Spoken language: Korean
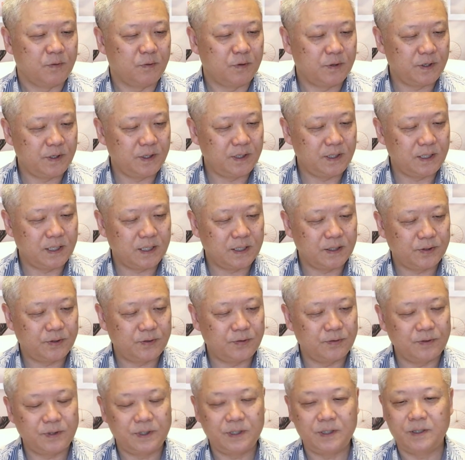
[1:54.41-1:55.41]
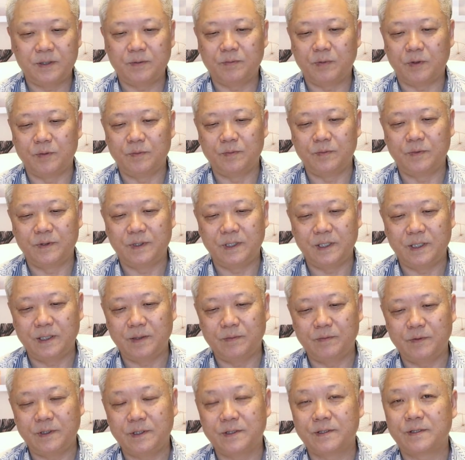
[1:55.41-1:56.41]
월요일 날 큐티 본문이
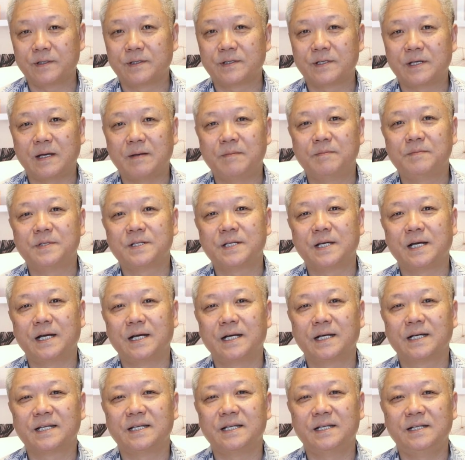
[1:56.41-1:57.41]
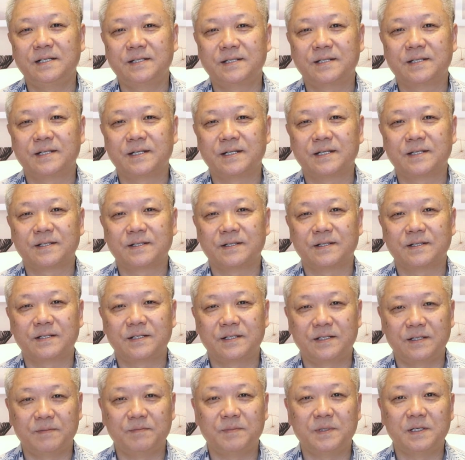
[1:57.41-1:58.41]
히브리서 3장 1절에서
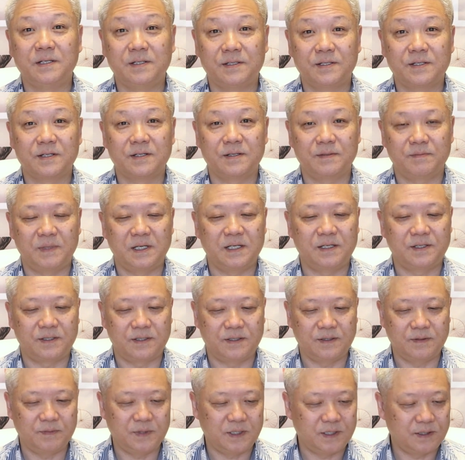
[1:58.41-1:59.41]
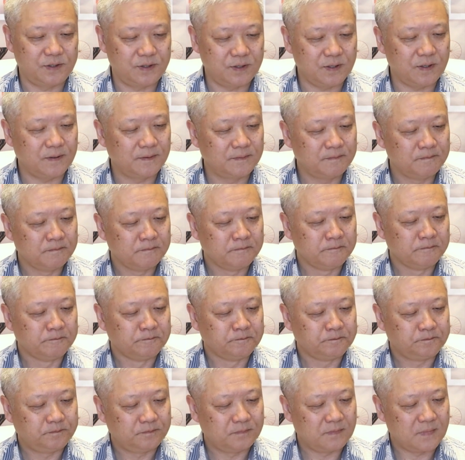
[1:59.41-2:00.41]
11절 말씀이죠.
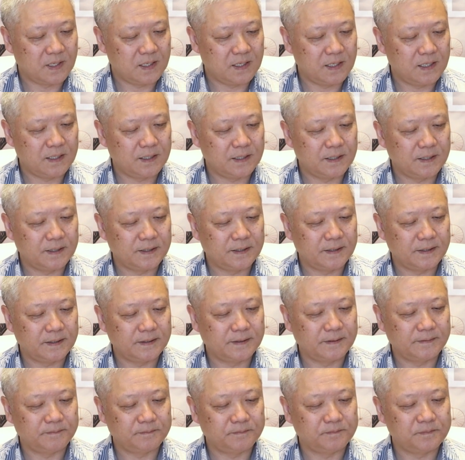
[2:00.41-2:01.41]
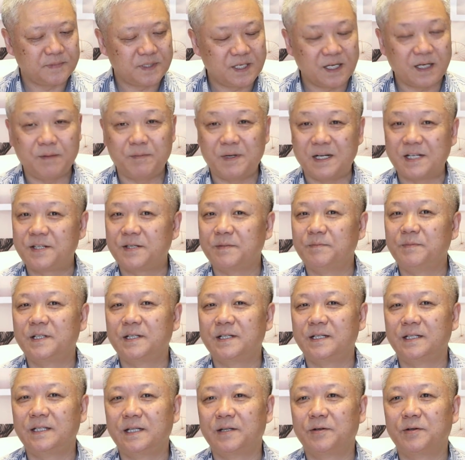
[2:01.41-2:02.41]
어, 제가
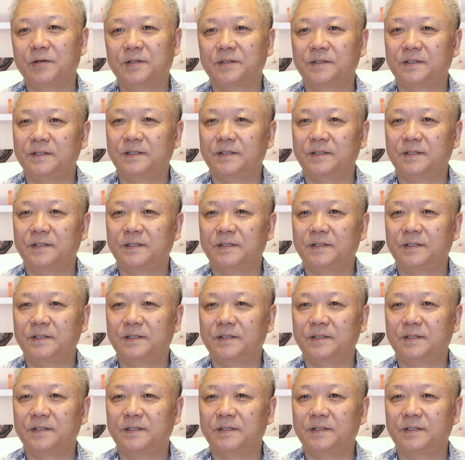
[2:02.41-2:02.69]
말씀드린 대로